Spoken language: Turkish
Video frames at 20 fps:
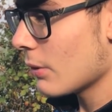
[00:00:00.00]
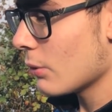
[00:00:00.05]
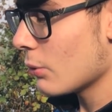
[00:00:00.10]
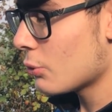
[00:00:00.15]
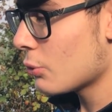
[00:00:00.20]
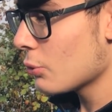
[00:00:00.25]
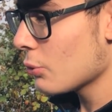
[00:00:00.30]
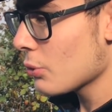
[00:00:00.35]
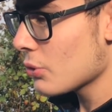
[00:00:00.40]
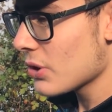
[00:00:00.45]

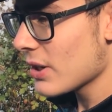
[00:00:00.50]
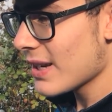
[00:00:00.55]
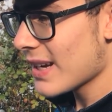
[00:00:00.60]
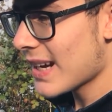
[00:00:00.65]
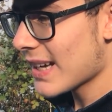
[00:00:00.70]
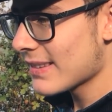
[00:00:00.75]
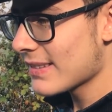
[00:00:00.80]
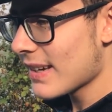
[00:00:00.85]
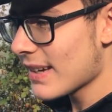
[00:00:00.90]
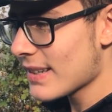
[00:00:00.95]
Üçüncü şey
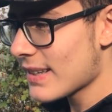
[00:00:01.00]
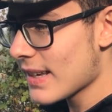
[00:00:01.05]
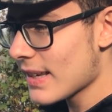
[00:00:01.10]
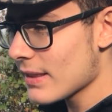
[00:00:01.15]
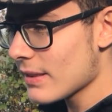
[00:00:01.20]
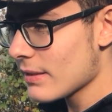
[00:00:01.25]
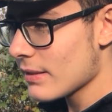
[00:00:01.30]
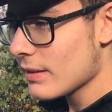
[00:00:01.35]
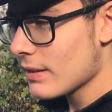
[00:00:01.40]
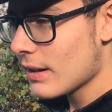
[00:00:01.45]

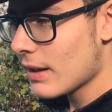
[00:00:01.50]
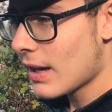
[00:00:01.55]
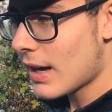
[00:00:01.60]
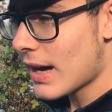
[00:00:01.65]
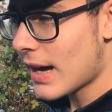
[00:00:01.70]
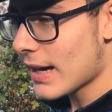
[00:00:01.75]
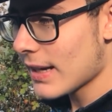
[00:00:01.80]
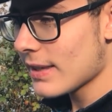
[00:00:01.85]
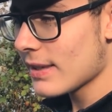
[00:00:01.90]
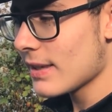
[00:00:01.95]
atarken
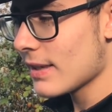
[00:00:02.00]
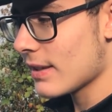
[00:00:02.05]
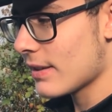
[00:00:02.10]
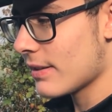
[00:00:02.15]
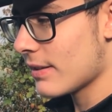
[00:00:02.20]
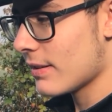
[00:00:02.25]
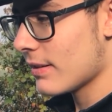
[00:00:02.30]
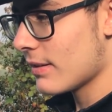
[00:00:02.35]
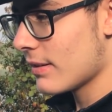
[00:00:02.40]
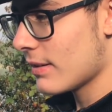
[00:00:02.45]
hangi
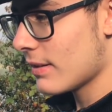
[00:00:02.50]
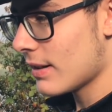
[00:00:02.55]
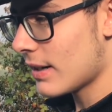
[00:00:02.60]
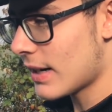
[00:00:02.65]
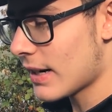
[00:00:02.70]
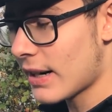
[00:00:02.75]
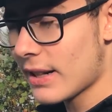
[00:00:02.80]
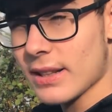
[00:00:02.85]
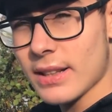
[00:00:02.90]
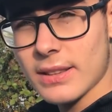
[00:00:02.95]

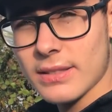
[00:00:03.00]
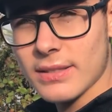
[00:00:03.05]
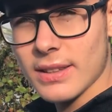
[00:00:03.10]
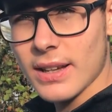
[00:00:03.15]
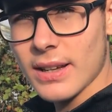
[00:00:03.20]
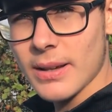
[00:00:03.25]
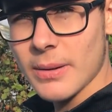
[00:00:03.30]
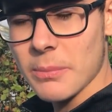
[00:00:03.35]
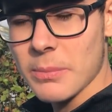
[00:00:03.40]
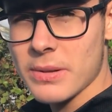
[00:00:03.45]

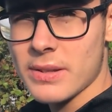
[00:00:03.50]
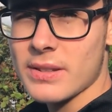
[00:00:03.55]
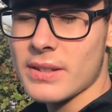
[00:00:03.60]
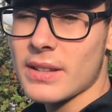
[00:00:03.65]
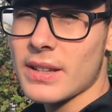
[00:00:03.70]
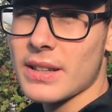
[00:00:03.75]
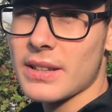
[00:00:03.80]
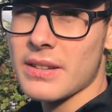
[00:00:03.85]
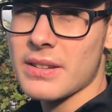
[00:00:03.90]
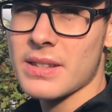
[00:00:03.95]
aralıkta
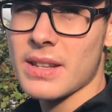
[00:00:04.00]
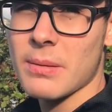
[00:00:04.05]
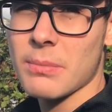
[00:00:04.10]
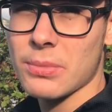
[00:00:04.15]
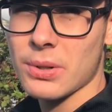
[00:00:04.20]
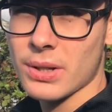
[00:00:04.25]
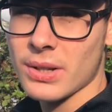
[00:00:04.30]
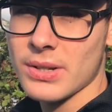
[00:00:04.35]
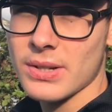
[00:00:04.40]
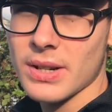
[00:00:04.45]
Misna'yı elinizden
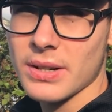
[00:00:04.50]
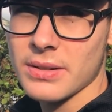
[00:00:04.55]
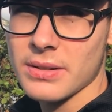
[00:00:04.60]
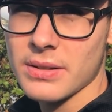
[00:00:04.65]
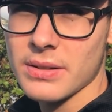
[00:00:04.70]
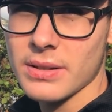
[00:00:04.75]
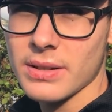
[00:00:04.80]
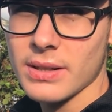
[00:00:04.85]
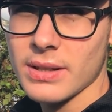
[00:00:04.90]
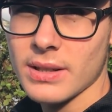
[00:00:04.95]

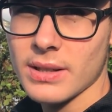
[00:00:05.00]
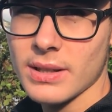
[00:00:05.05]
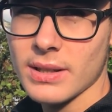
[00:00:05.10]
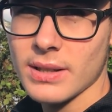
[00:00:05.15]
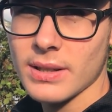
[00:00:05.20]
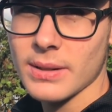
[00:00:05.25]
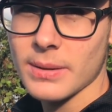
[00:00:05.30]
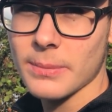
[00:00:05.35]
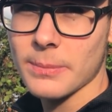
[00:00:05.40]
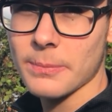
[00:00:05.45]
bırakacaksınız?
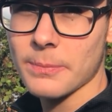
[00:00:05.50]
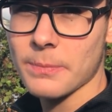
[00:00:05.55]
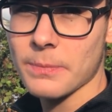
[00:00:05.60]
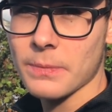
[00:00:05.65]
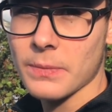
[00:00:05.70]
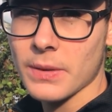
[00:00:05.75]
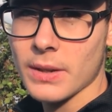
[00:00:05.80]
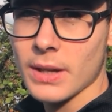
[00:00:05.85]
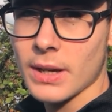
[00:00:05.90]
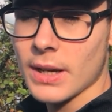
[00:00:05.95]

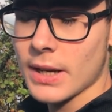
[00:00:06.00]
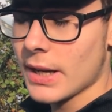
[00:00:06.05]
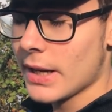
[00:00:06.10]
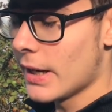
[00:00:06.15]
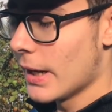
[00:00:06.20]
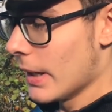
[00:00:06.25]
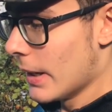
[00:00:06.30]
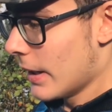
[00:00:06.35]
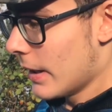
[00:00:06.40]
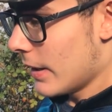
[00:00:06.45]
Hmm.
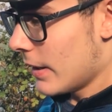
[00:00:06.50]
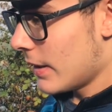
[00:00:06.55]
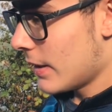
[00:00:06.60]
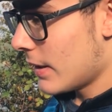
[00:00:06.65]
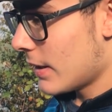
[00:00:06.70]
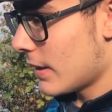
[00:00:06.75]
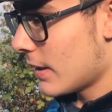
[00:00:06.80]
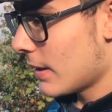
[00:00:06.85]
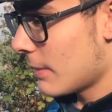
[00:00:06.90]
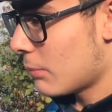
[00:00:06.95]

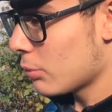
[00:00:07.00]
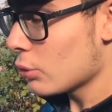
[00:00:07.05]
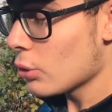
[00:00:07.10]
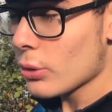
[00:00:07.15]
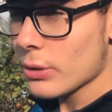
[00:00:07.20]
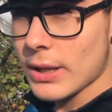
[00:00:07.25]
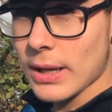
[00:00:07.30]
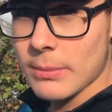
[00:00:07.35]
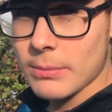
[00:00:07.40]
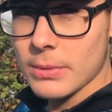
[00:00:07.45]
E, bu da
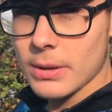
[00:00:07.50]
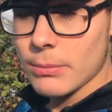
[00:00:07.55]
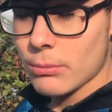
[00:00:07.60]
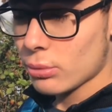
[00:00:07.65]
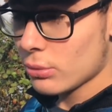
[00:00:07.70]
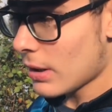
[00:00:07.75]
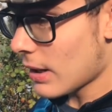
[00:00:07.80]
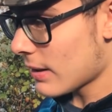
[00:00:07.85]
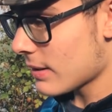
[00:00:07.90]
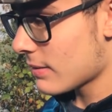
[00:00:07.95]
önemli.
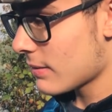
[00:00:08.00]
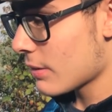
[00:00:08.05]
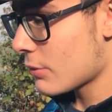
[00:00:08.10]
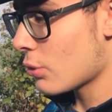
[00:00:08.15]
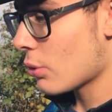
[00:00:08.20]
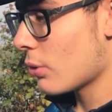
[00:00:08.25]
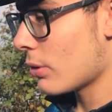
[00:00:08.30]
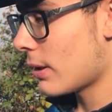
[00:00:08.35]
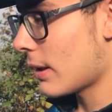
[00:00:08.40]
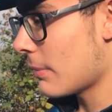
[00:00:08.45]
Bu da aslında
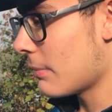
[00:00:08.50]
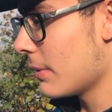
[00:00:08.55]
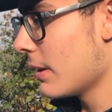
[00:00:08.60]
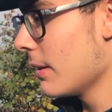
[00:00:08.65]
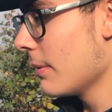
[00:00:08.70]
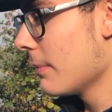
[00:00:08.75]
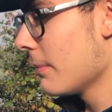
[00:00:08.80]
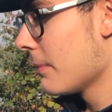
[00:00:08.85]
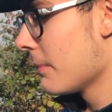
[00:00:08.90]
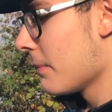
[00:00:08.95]
çok önemli.